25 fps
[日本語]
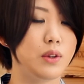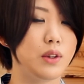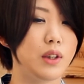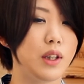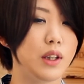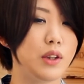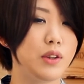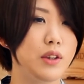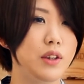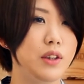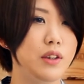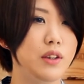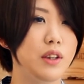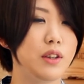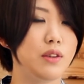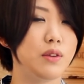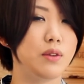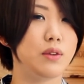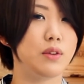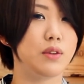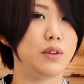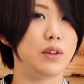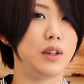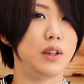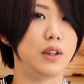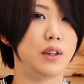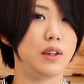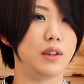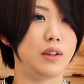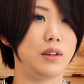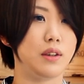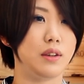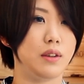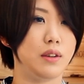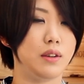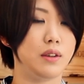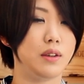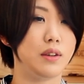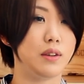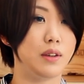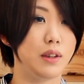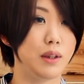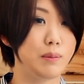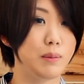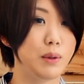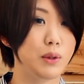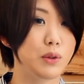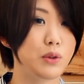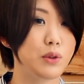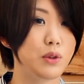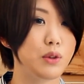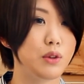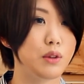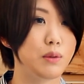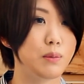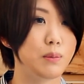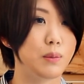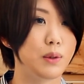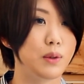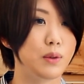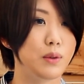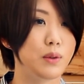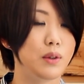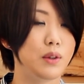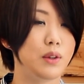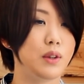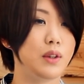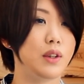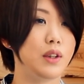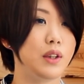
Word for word: いアクリル絵の具が何百種類も